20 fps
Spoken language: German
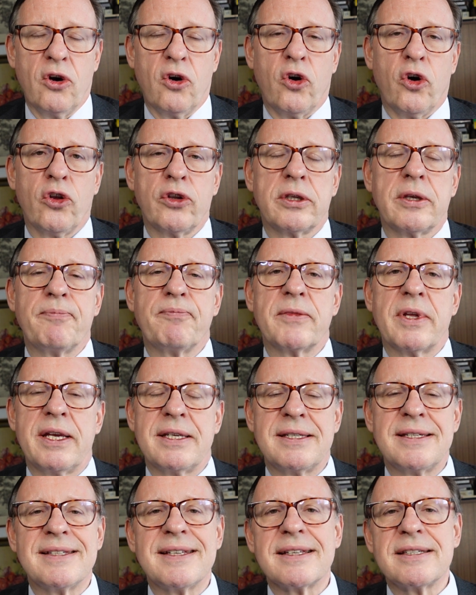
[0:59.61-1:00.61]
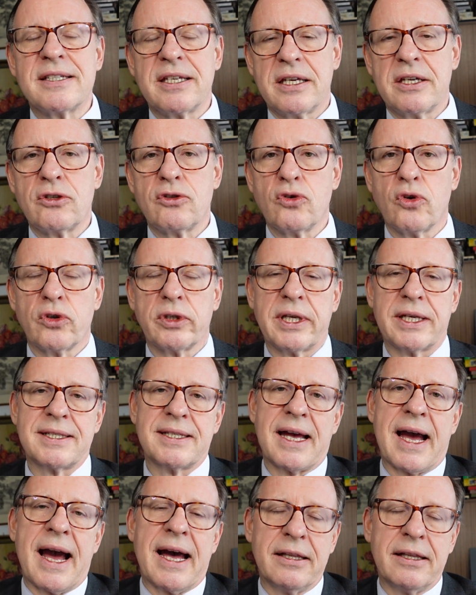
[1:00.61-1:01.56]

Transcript: Und es ist tatsächlich so, dass der